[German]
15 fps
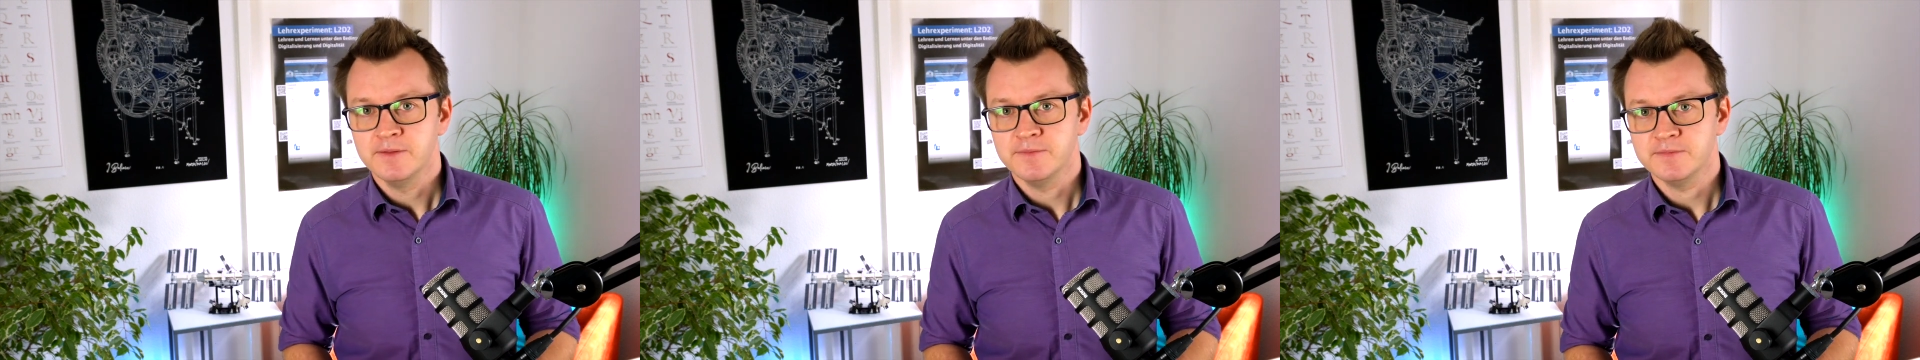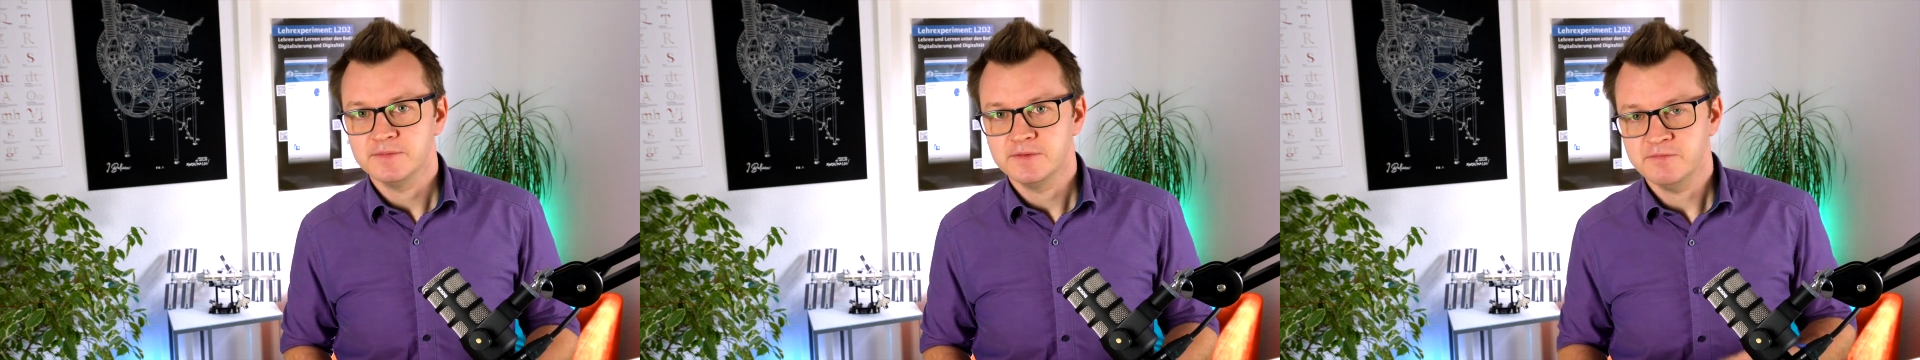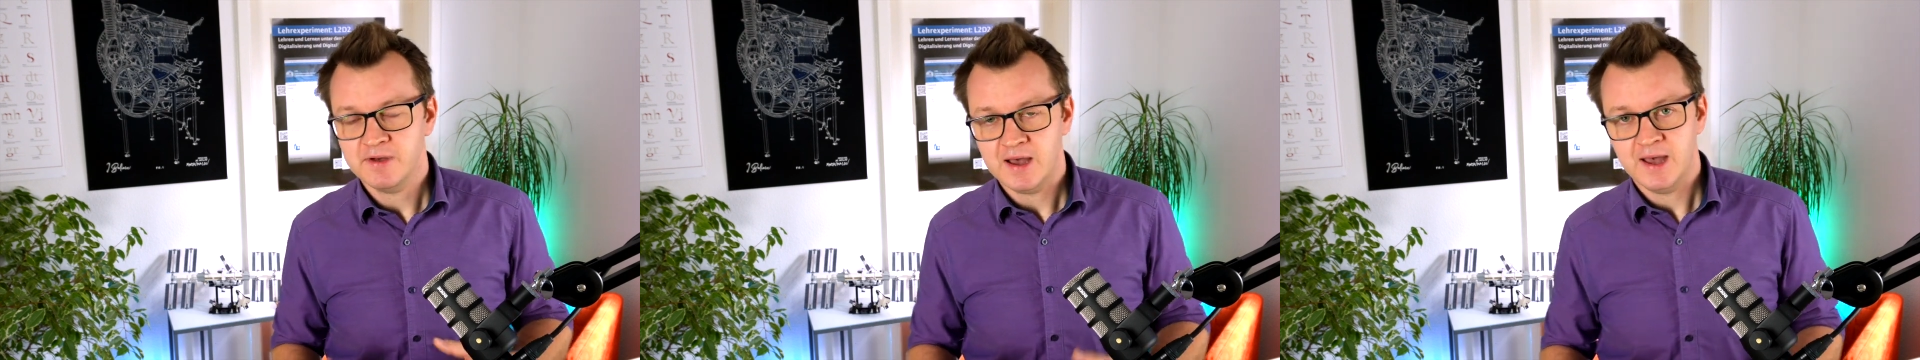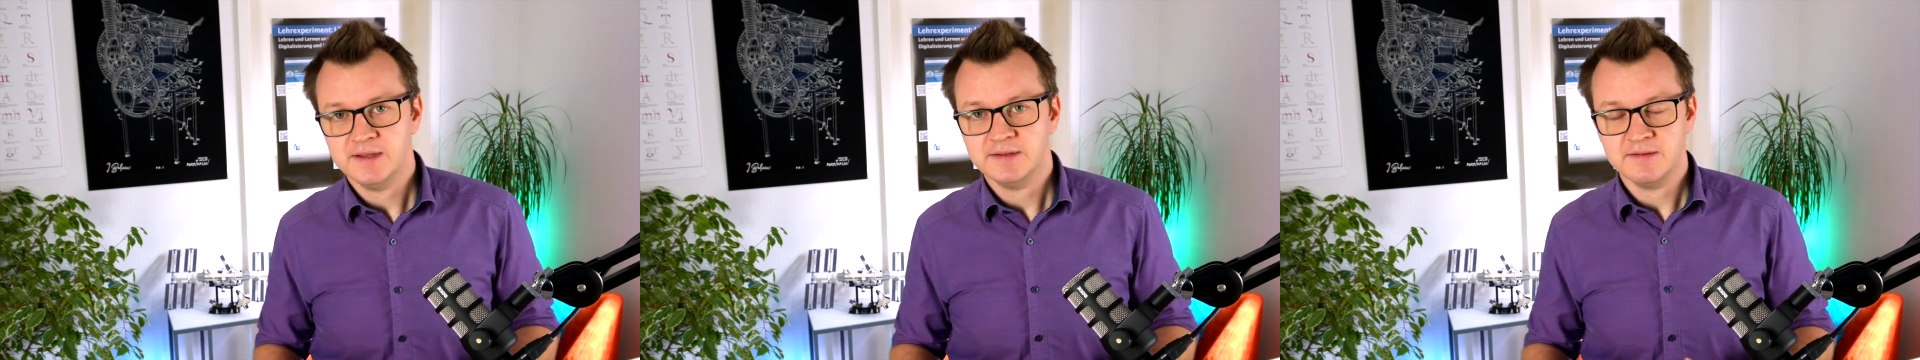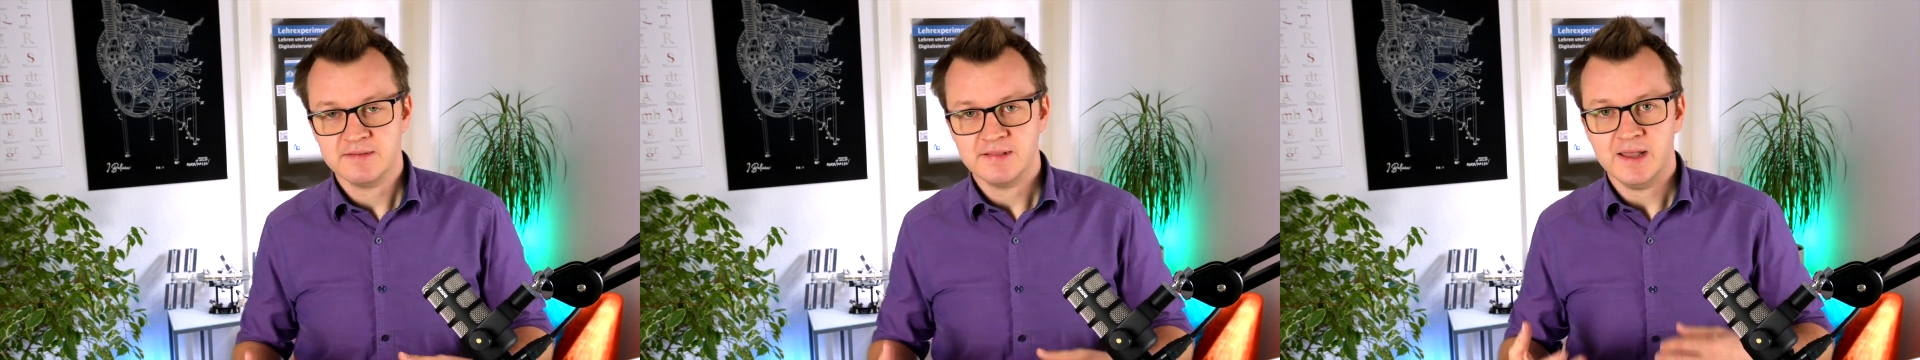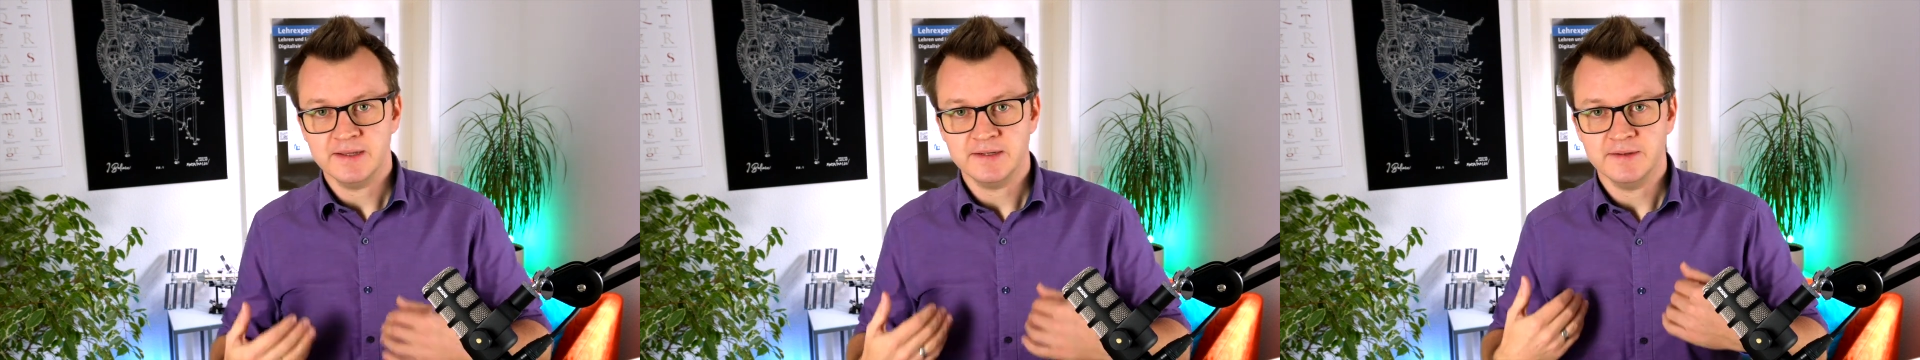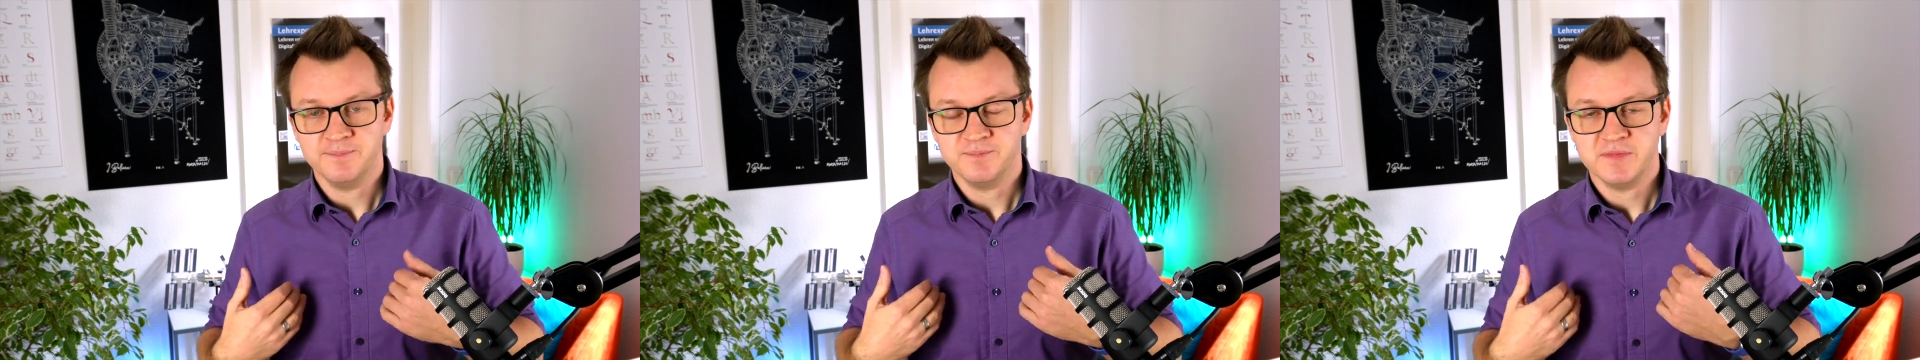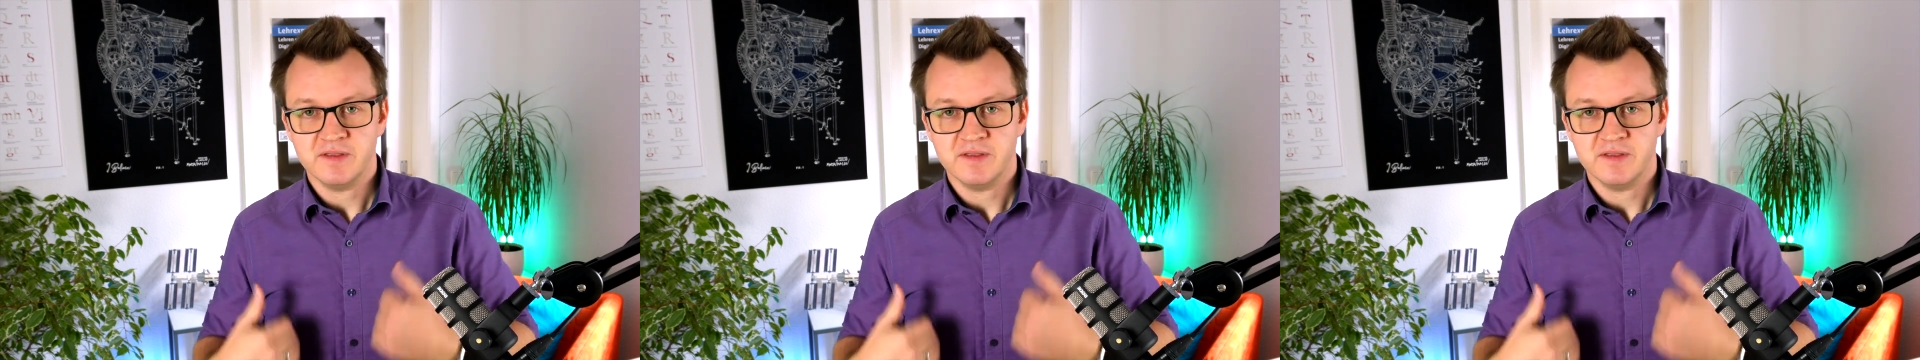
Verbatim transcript: Die Wahrheit ist leider,